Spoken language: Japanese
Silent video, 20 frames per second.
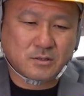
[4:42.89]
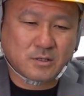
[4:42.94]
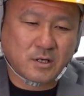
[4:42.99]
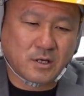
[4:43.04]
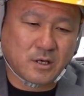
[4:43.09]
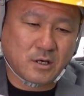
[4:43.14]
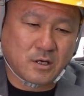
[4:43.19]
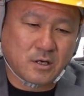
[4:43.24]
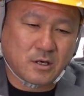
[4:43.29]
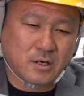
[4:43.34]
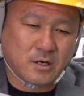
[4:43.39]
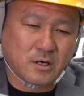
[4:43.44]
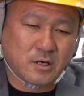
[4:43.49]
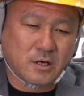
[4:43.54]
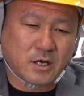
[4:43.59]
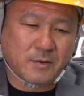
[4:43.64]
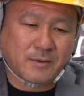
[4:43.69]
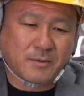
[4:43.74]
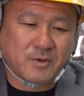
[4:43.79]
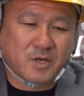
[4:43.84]

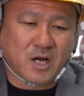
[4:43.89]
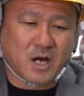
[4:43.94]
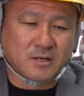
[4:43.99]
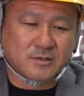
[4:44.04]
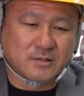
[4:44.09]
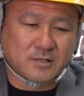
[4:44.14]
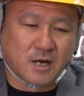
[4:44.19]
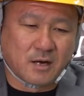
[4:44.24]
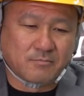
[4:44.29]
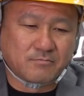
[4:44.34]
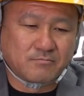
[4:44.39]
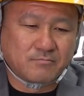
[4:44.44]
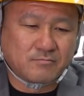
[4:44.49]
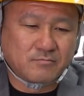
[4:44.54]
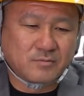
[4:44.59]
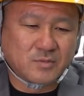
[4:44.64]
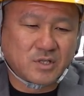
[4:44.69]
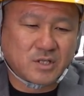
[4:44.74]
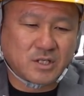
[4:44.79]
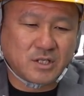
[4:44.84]
えー、アメみかんさん。
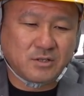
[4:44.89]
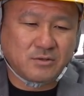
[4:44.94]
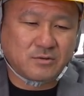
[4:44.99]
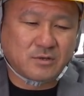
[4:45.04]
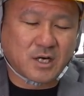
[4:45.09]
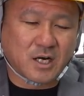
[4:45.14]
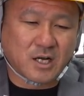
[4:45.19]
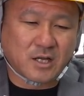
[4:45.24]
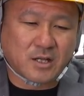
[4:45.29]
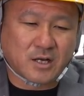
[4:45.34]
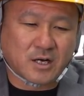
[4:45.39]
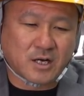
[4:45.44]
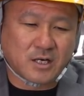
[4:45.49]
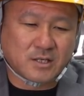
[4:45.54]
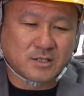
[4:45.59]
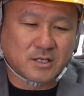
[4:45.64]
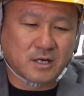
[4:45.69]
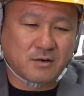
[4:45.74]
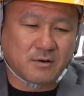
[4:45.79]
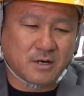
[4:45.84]
引き抜かれた
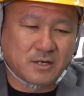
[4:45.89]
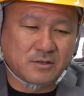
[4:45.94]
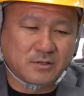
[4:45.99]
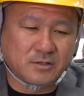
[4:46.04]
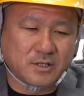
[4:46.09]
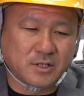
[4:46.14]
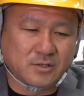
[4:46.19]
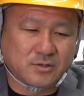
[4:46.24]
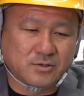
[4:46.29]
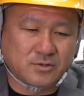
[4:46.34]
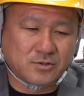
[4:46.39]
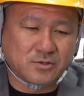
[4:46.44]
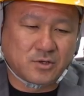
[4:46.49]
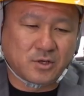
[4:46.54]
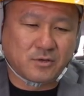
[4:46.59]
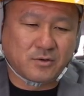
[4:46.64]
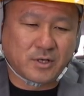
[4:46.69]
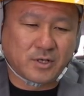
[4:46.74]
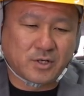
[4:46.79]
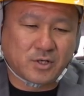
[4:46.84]
会社が悪いです。従
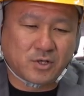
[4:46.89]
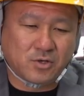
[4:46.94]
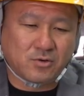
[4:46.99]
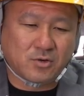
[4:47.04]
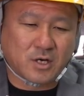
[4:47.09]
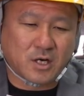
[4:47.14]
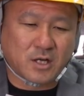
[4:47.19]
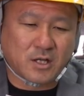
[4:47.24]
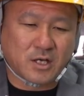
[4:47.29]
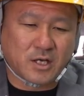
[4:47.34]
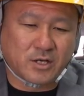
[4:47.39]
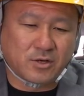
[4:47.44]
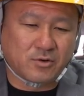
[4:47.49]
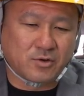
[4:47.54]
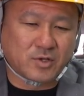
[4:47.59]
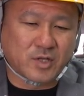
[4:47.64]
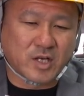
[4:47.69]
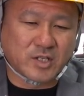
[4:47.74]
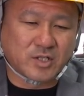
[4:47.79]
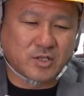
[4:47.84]
業員は引き抜かれないよう
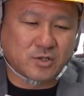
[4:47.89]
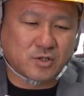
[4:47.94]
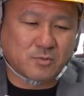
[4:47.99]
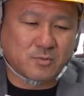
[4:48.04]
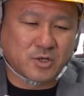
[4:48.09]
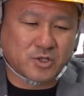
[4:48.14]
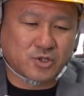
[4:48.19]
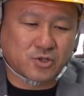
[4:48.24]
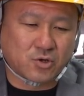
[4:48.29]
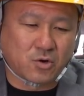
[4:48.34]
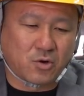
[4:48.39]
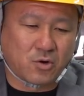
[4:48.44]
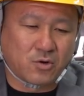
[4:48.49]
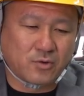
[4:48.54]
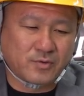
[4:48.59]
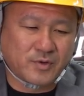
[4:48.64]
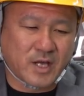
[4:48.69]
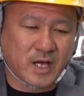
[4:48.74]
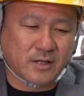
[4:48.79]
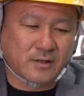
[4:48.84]
に対戦しま
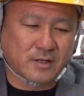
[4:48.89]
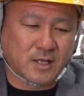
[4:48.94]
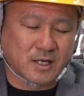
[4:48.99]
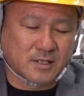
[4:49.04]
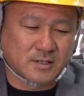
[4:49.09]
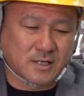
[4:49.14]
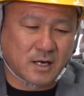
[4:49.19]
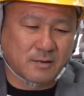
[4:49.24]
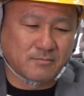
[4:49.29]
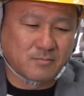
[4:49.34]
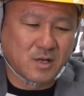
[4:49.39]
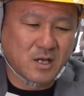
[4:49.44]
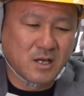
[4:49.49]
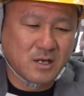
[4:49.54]
しょう。にゃんたさん。